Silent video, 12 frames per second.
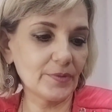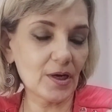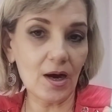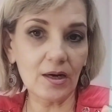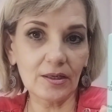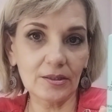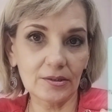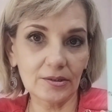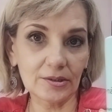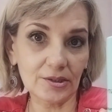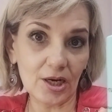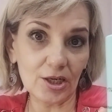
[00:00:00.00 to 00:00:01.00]
как,
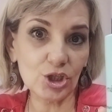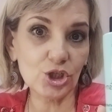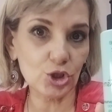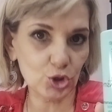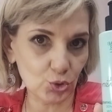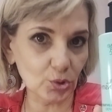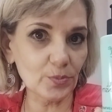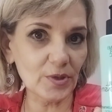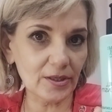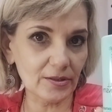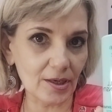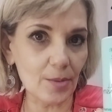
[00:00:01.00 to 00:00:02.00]
э, как 600
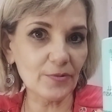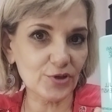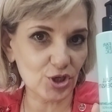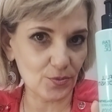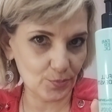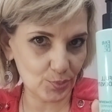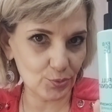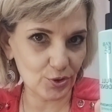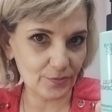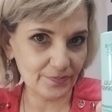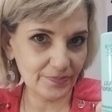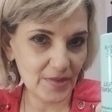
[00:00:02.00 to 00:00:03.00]
миллиграммов
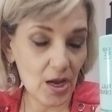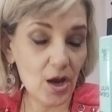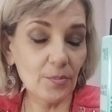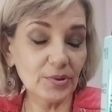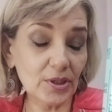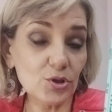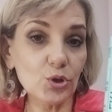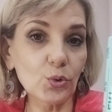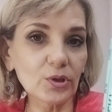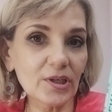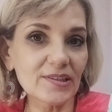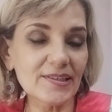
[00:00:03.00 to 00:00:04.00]
шампуня. Потому что
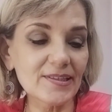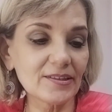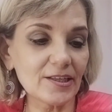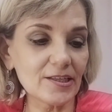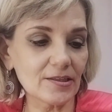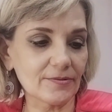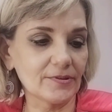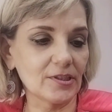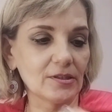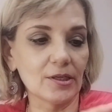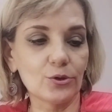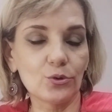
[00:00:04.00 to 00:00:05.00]
он концентрированный,
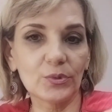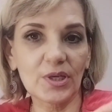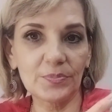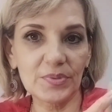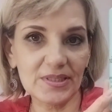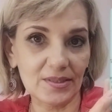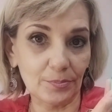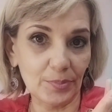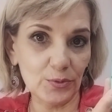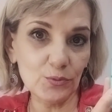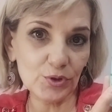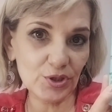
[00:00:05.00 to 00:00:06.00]
на нем написано
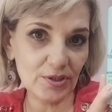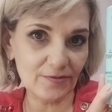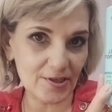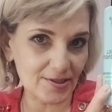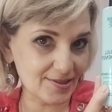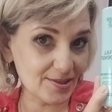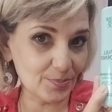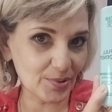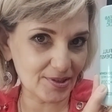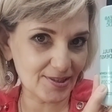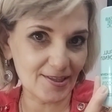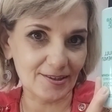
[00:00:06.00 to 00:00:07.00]
плюс
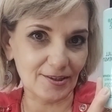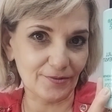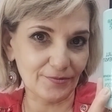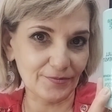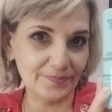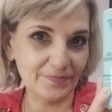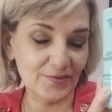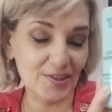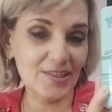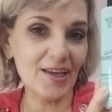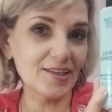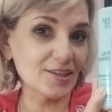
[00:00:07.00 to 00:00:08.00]
200%. Вы
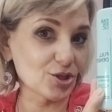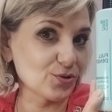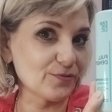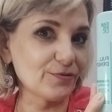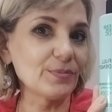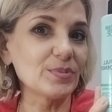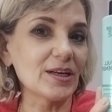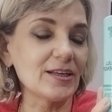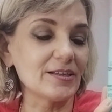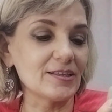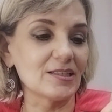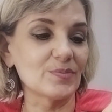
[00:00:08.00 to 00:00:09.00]
знаете, что в
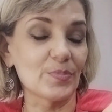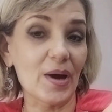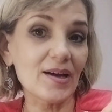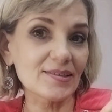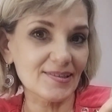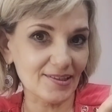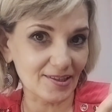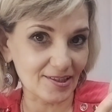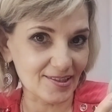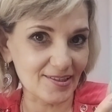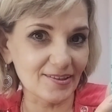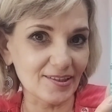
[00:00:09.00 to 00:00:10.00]
Фаберлик есть пасты
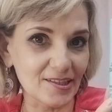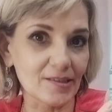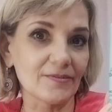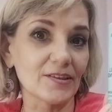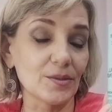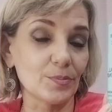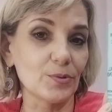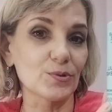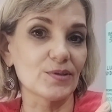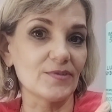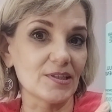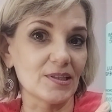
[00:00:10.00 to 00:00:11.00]
концентрированные, плюс
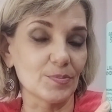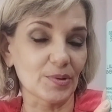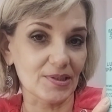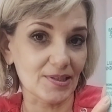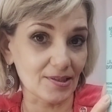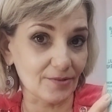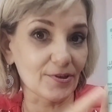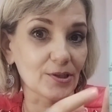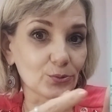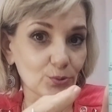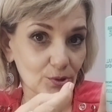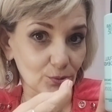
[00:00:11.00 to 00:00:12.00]
200%,
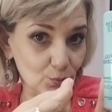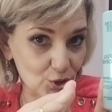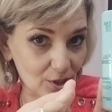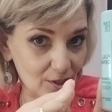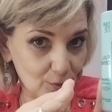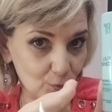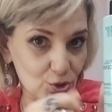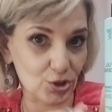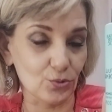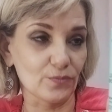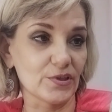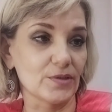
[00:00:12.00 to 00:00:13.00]
которых нужно
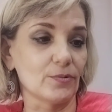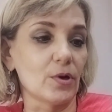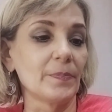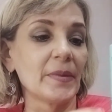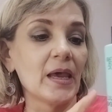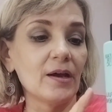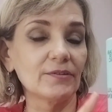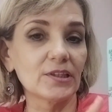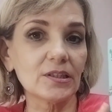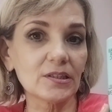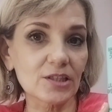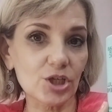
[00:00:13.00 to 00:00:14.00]
горошинку всего. Вот
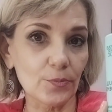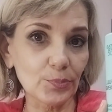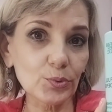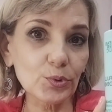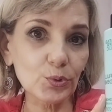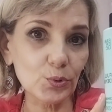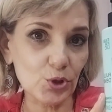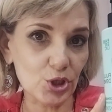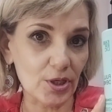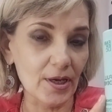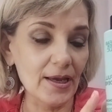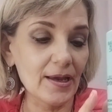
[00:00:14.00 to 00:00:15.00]
этот шампунь
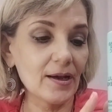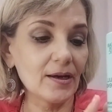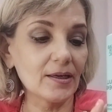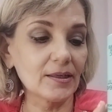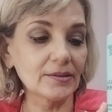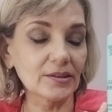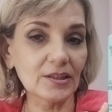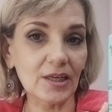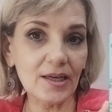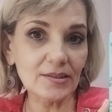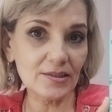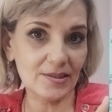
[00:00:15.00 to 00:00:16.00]
тоже э,
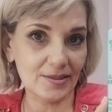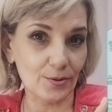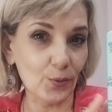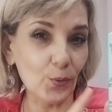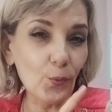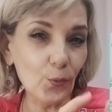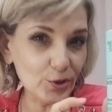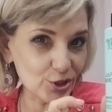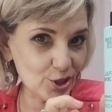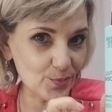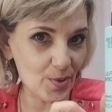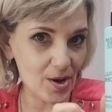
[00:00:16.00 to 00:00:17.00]
тратится
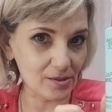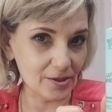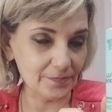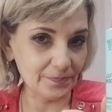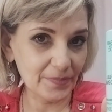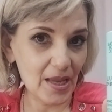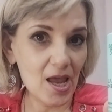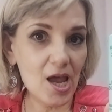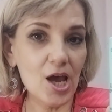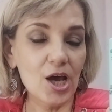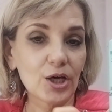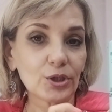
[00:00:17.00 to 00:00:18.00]
очень мало,
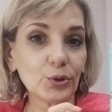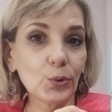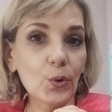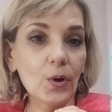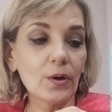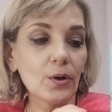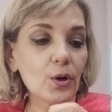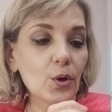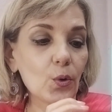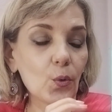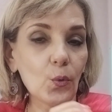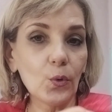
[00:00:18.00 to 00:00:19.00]
но
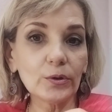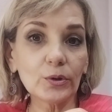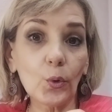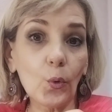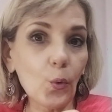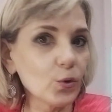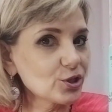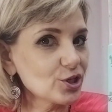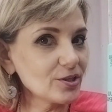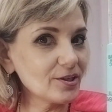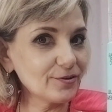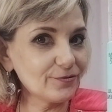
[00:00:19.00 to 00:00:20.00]
он
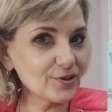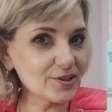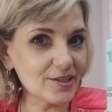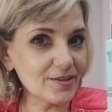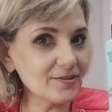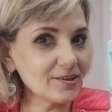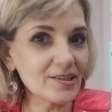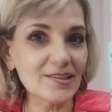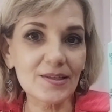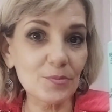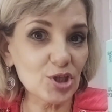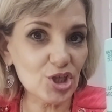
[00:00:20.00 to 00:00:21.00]
очень эффективен и
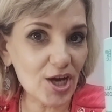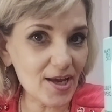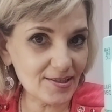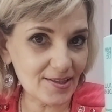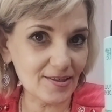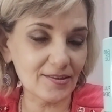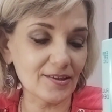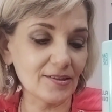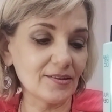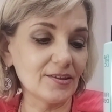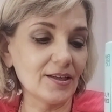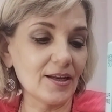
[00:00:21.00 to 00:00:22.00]
замечательный
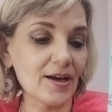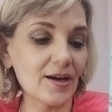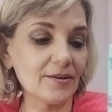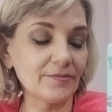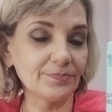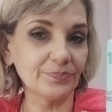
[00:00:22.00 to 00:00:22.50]
для